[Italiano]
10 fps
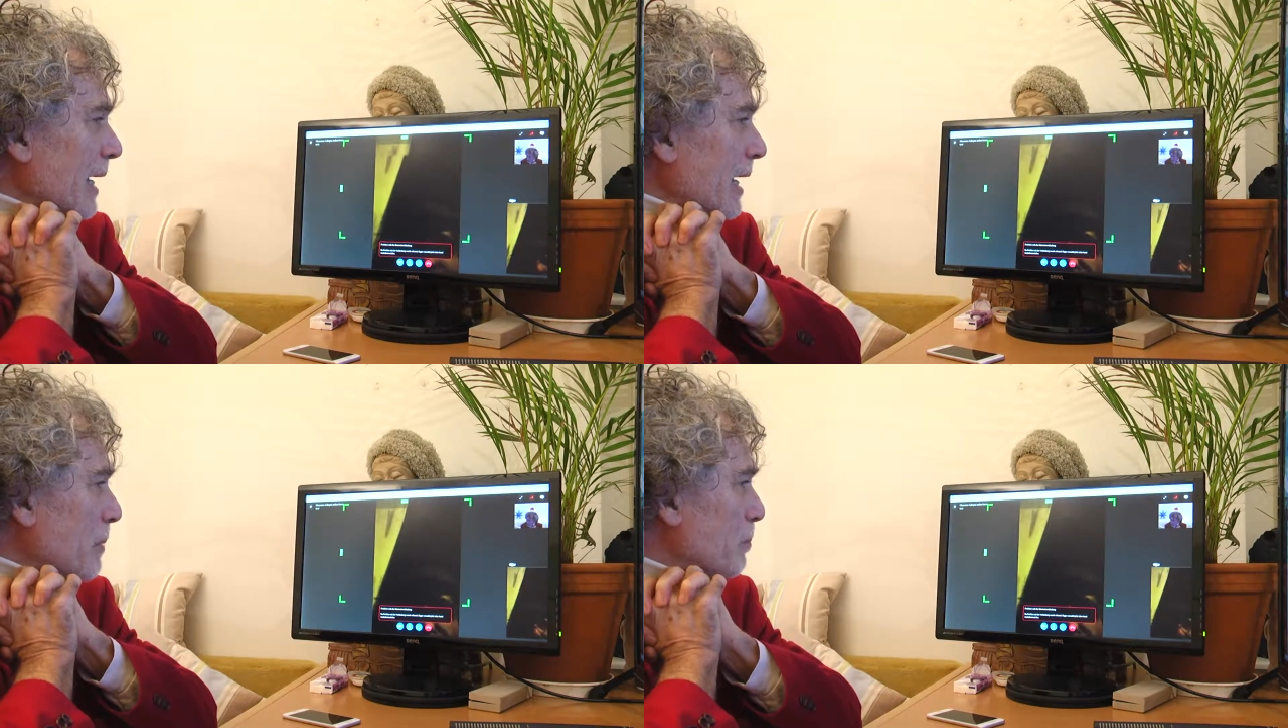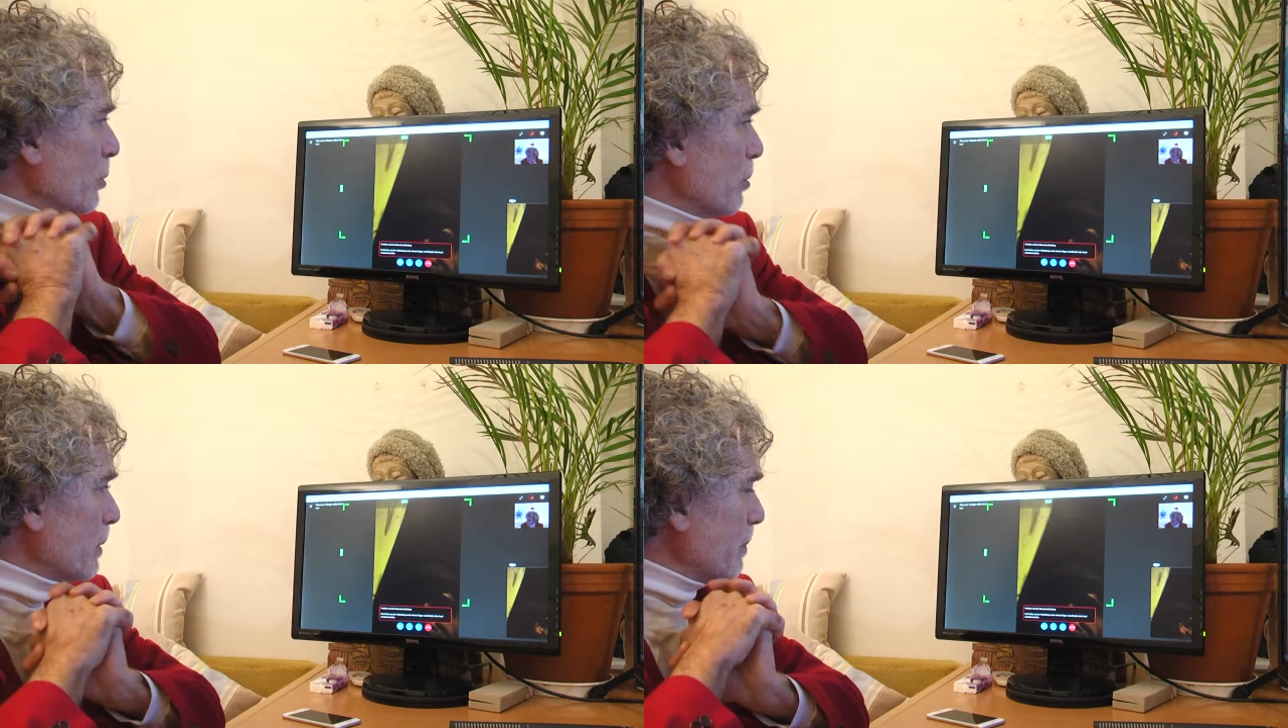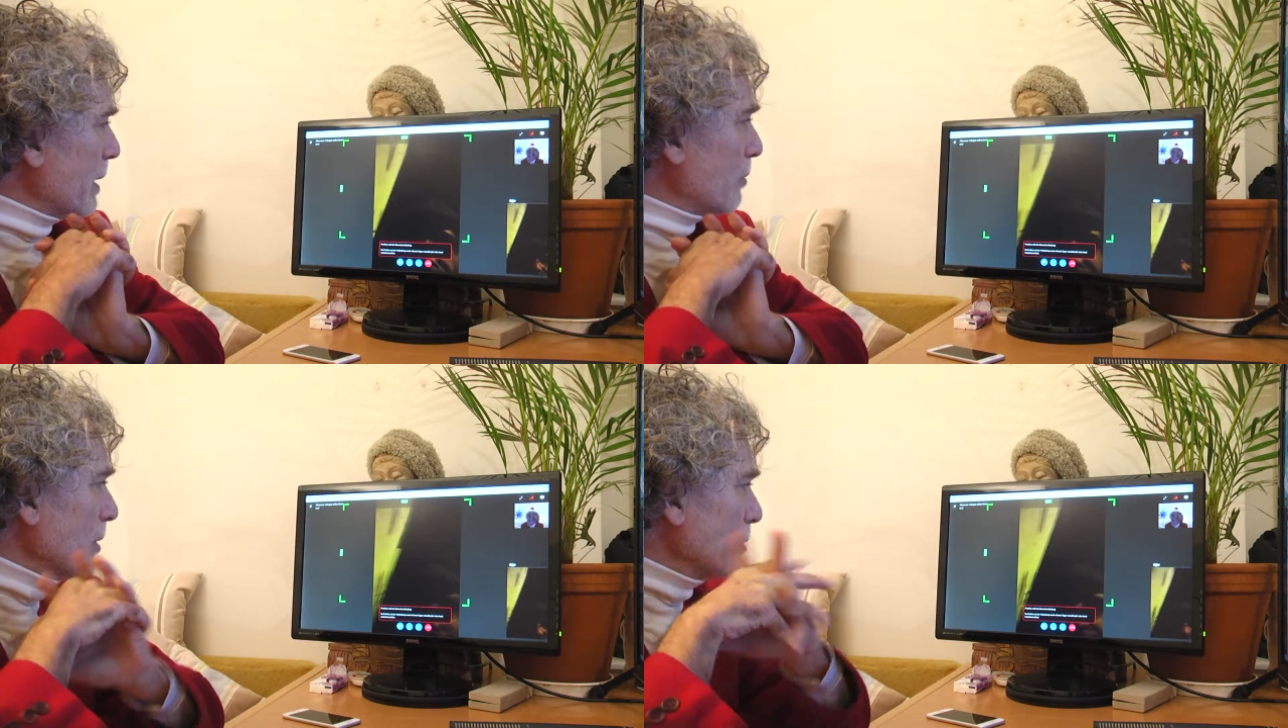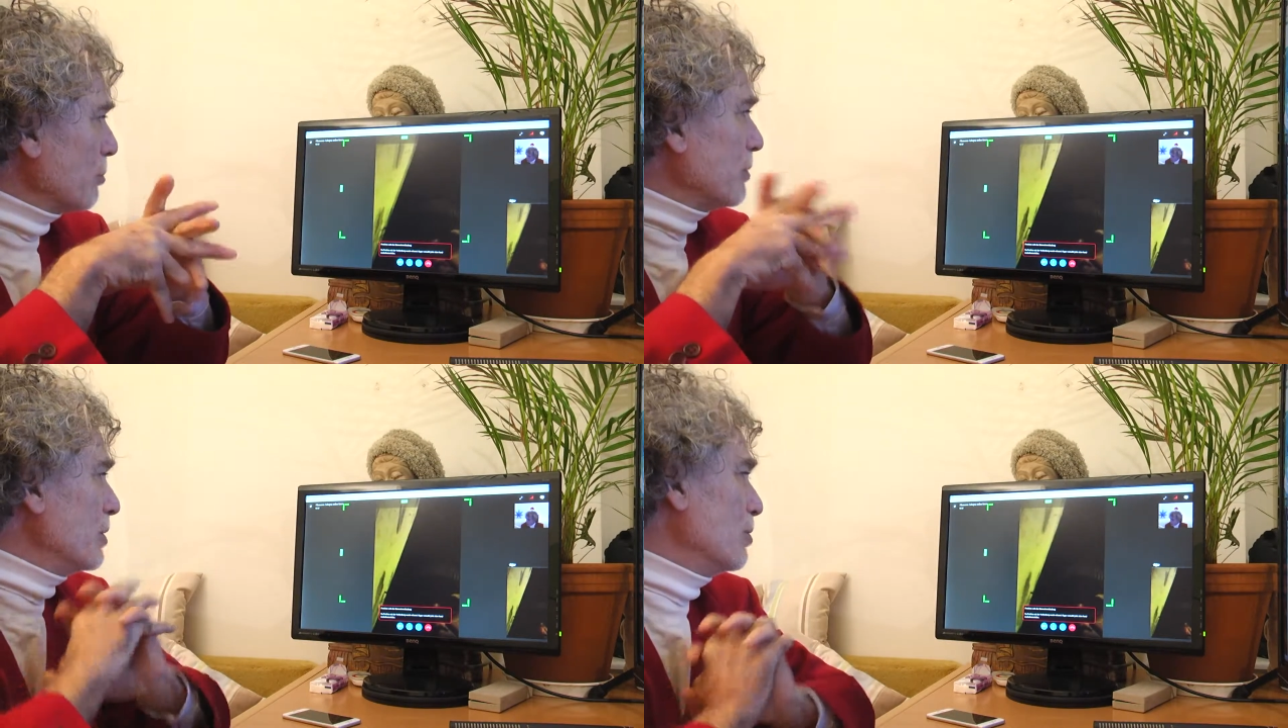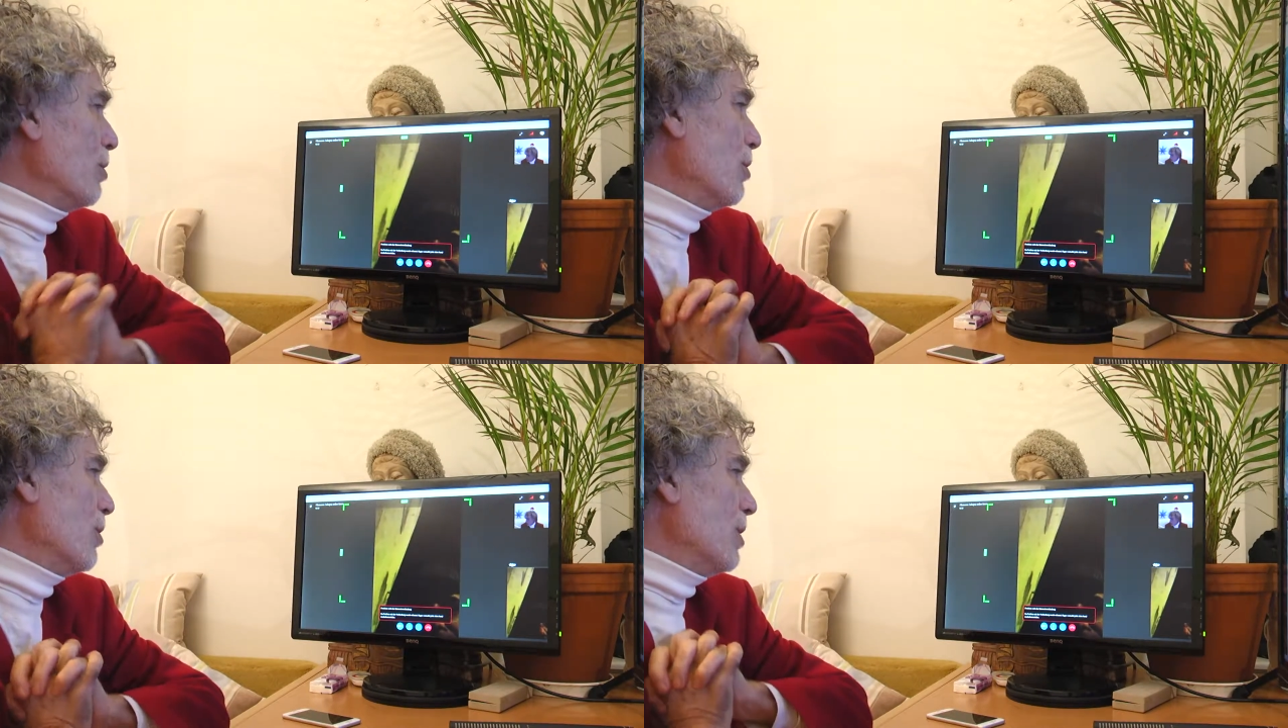e poi ho preparato un altro
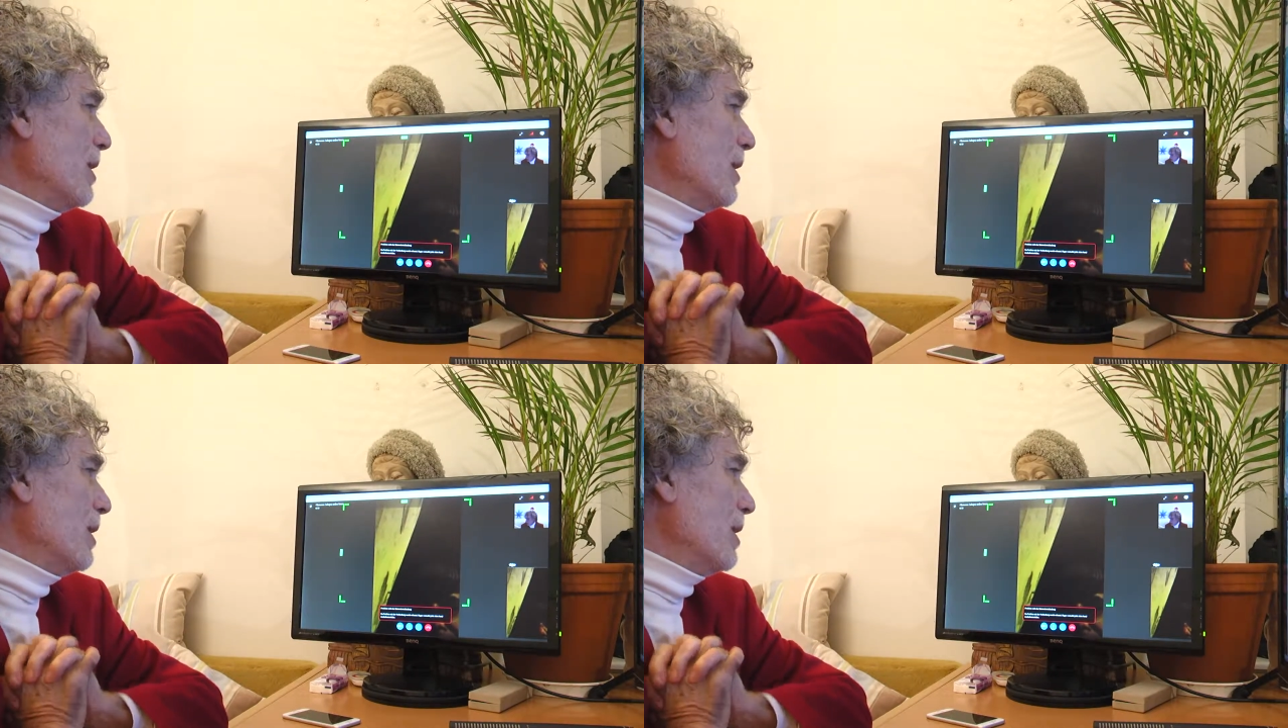video lo,